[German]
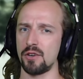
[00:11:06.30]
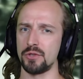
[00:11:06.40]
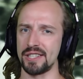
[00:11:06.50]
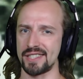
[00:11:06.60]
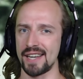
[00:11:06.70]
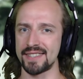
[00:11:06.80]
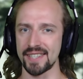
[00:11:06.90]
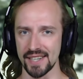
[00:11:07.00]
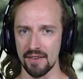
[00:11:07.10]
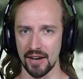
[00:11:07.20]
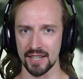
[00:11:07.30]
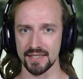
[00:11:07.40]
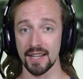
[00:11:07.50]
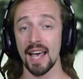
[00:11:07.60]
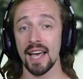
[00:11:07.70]
gutes Silent Hill
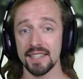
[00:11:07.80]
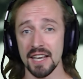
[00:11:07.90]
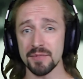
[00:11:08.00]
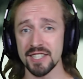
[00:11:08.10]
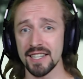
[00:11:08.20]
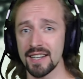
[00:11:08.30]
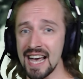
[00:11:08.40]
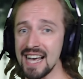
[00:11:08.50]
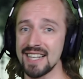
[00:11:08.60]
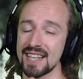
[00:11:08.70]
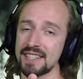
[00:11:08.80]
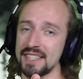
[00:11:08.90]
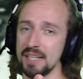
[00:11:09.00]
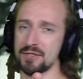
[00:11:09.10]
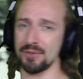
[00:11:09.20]
erwartet. In dem Sinne, seid
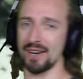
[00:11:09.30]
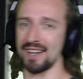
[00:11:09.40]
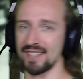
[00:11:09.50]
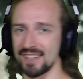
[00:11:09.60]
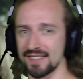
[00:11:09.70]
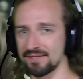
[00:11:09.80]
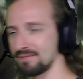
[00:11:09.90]
lieb zueinander.